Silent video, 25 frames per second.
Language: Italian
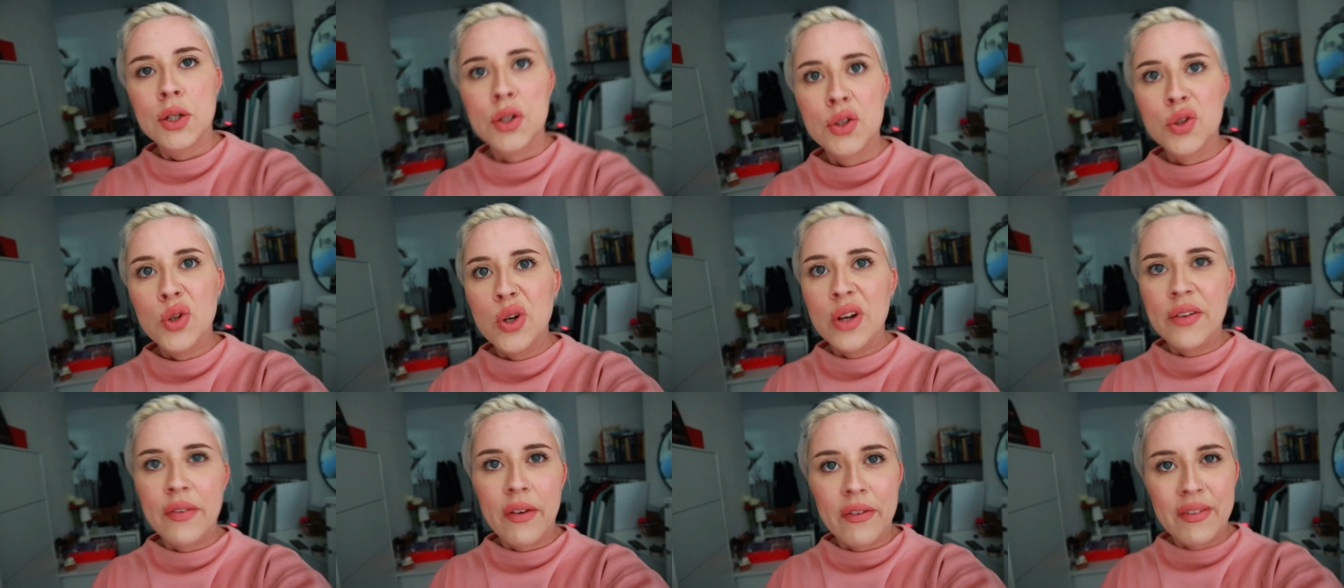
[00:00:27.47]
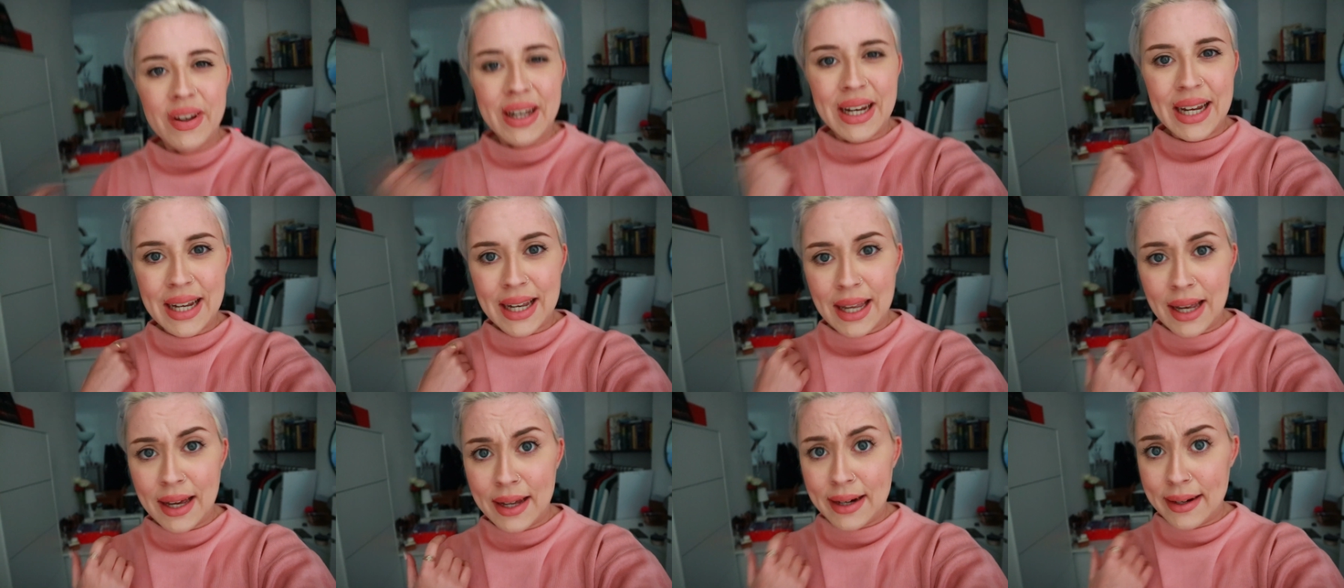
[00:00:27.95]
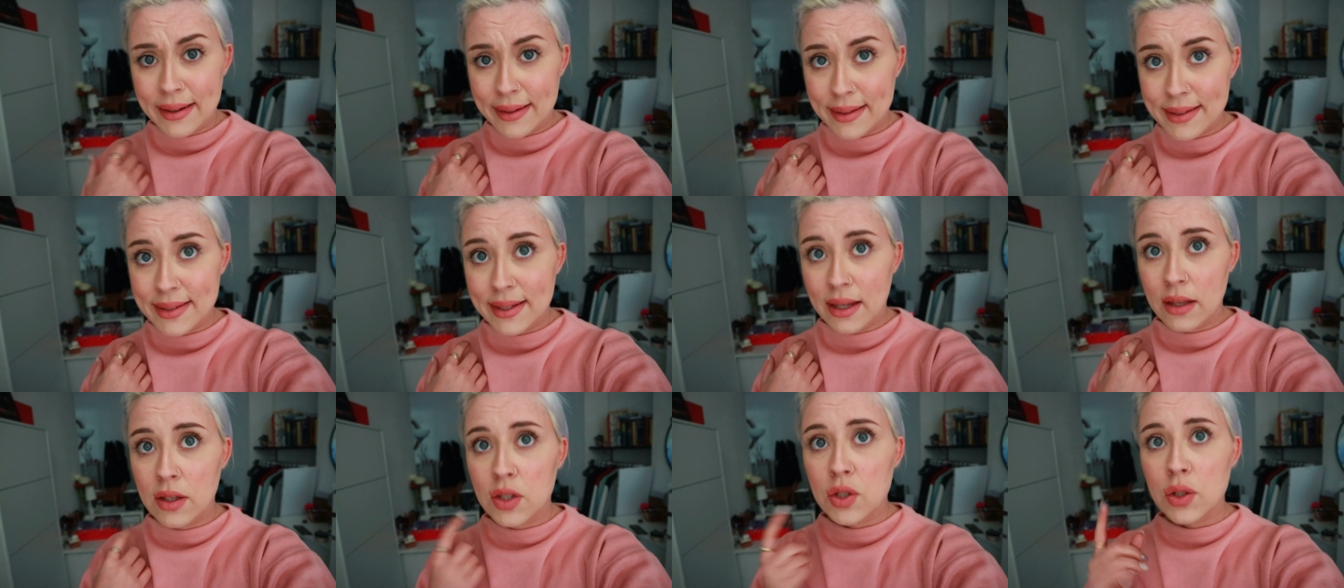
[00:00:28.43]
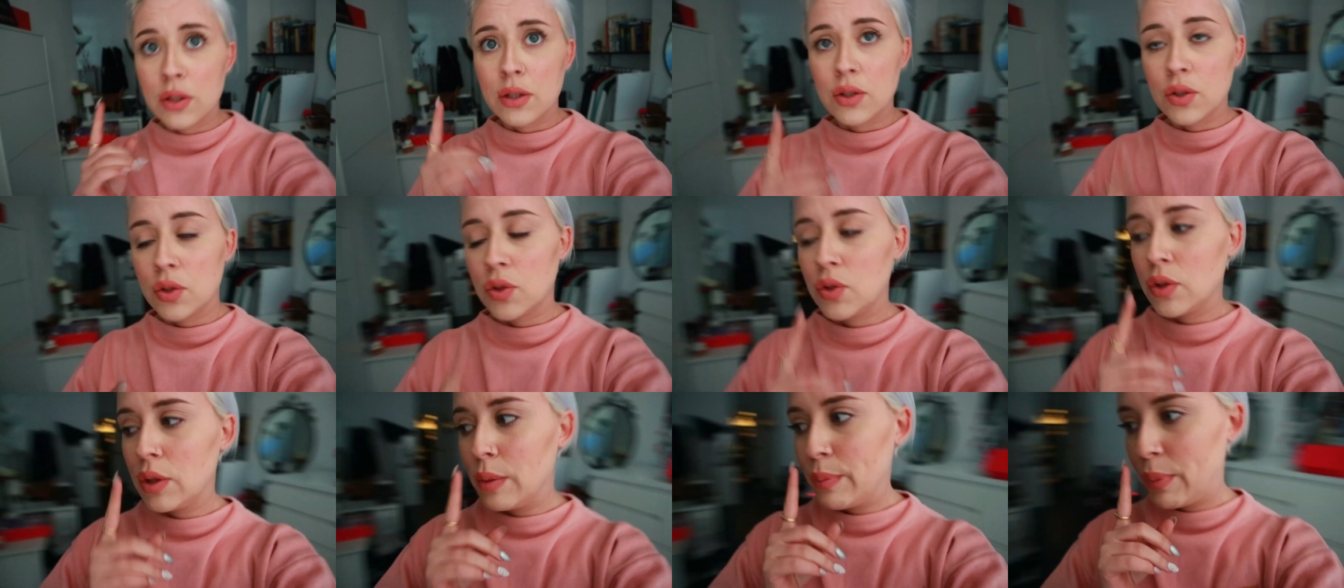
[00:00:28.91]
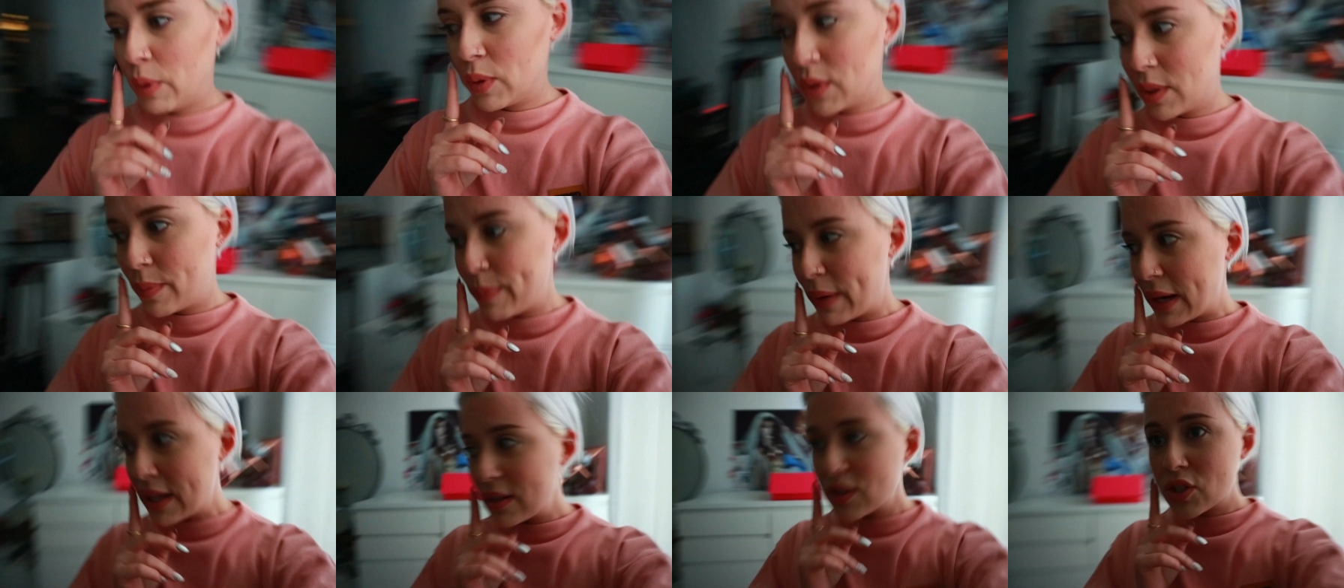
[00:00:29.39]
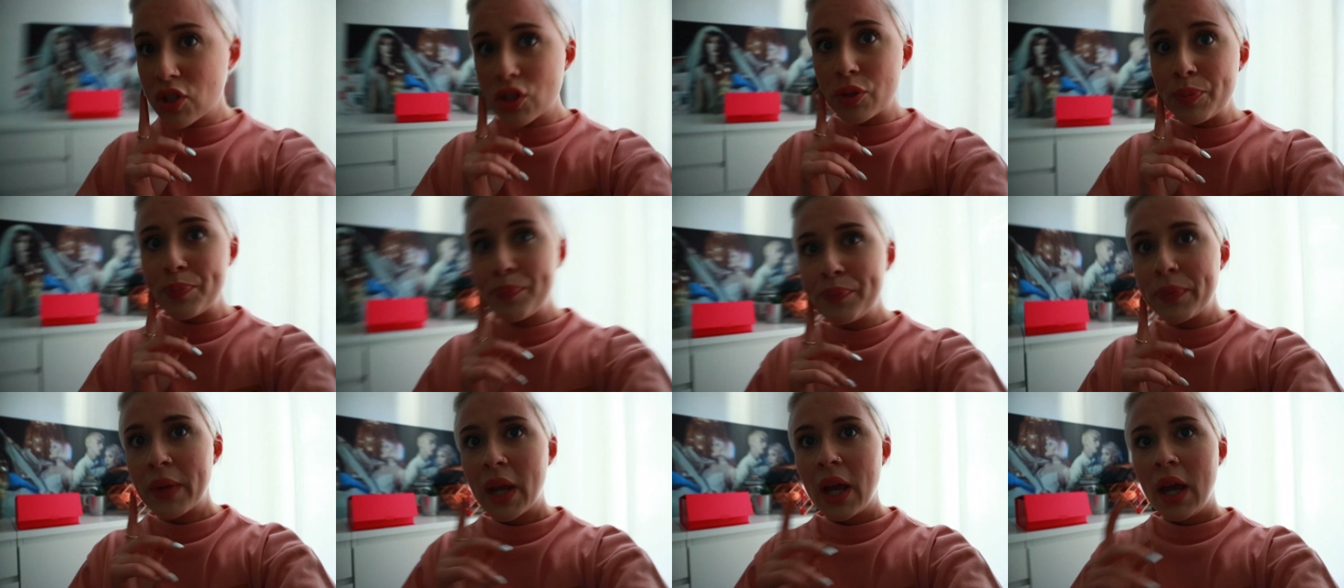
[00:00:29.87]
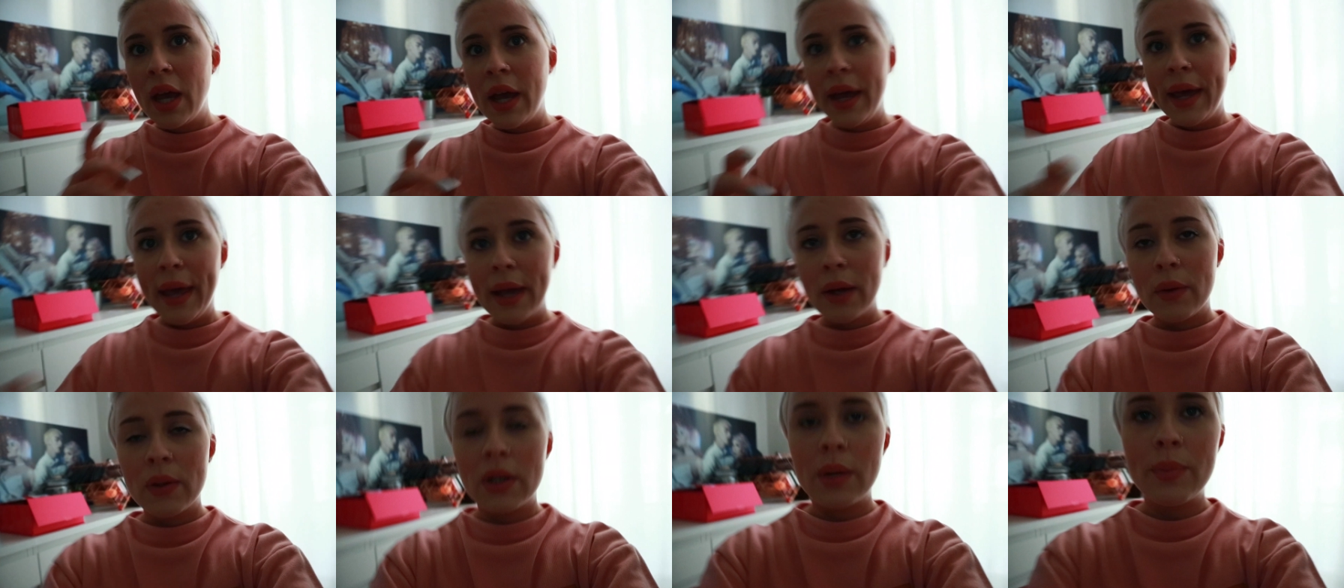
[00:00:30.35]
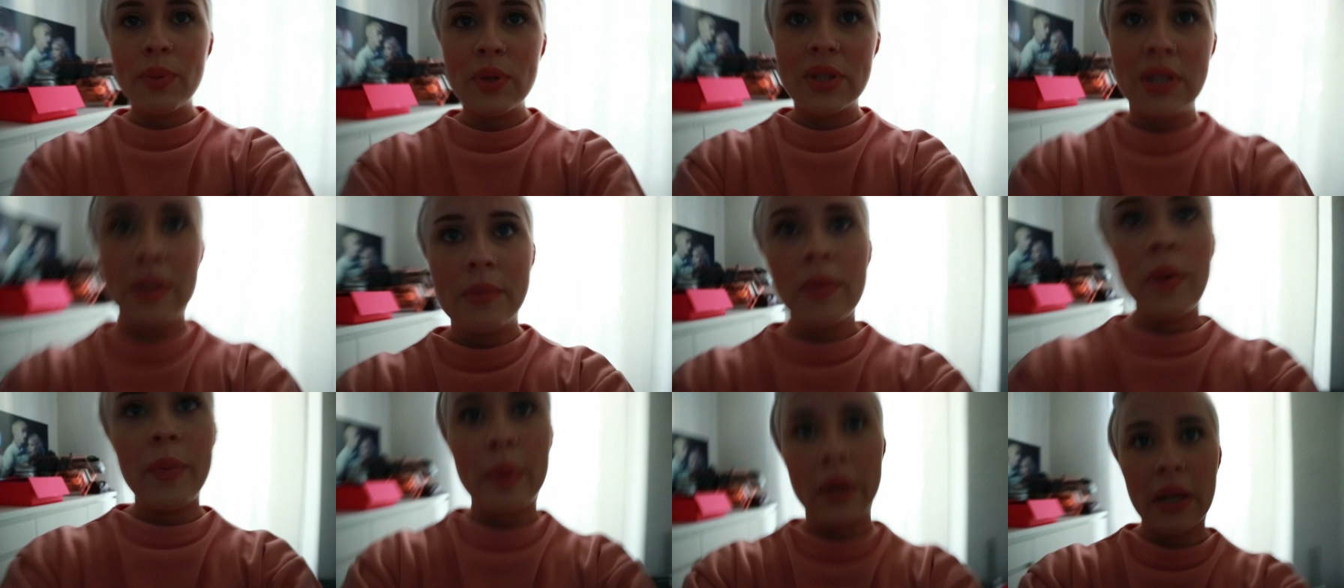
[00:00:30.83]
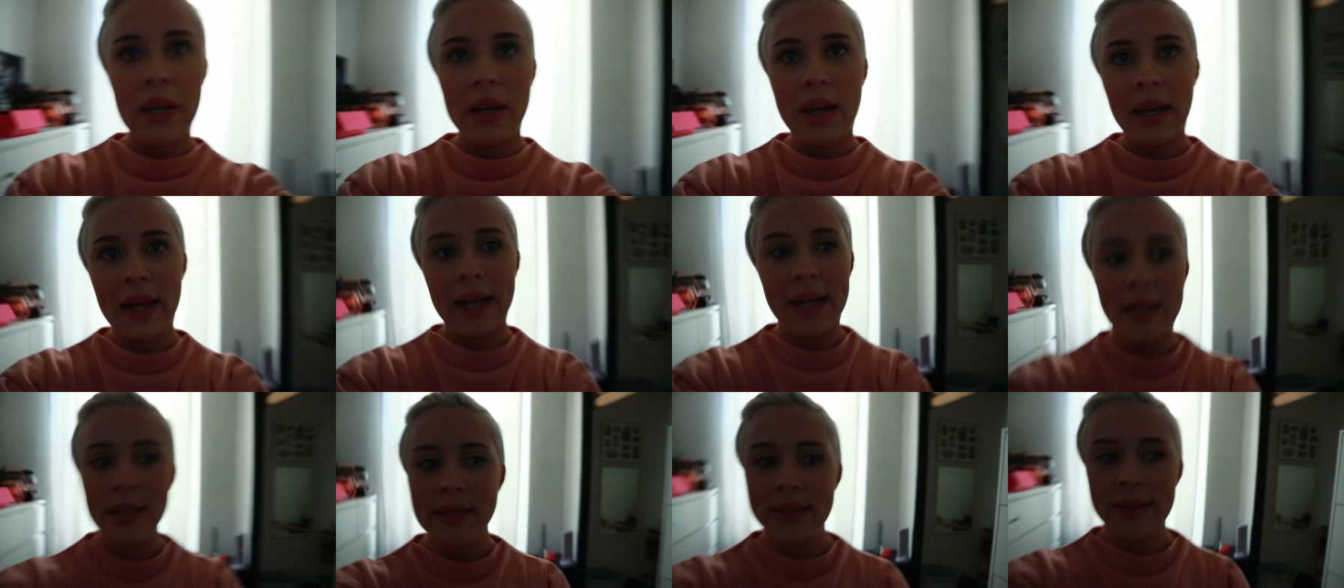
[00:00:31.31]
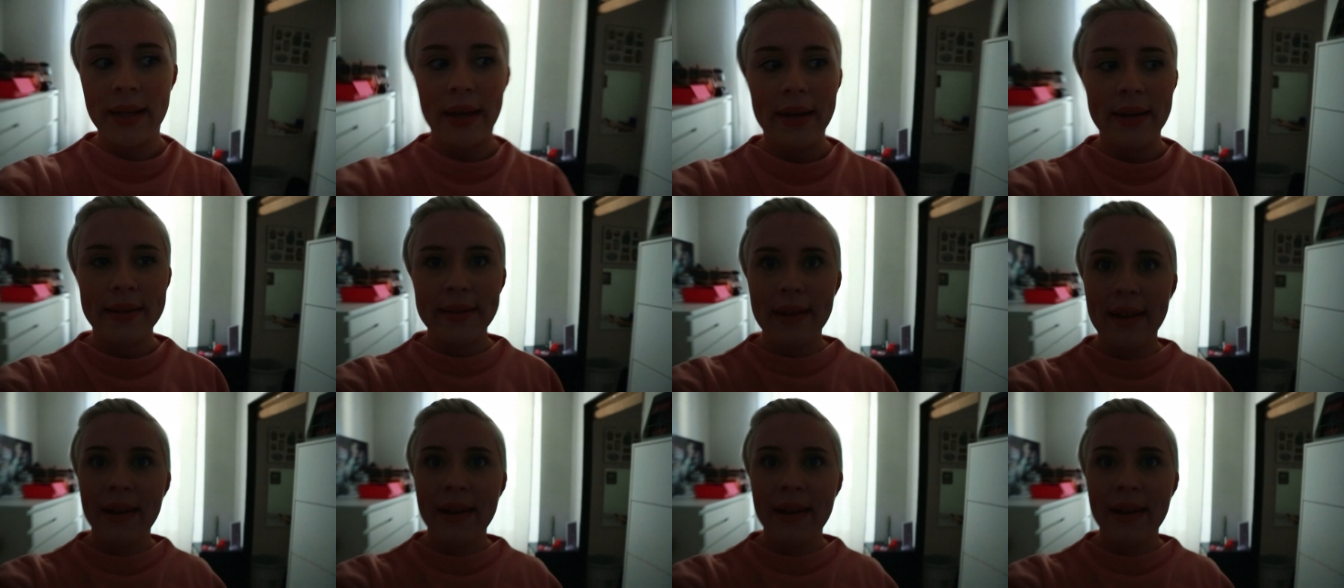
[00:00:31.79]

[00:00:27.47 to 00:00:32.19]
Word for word: non aveva neanche granché senso, adesso sono in pausa pranzo e quindi possiamo aprire i calendari